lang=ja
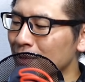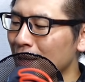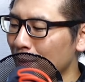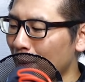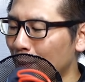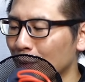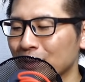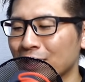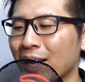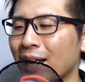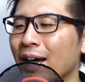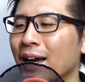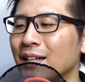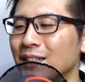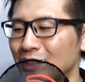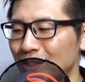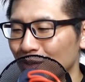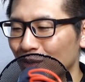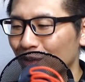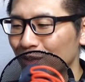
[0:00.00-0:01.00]
まえばボタン配
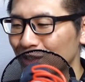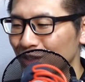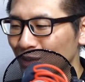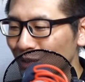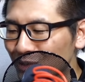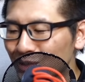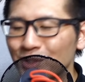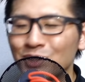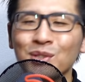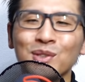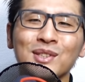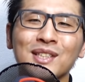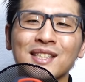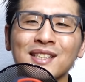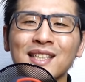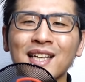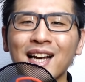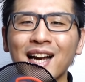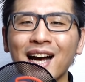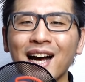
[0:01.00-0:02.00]
置をすごく操作
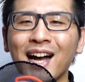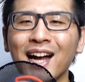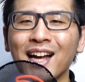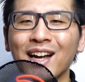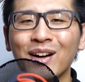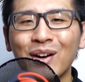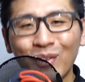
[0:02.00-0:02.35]
性が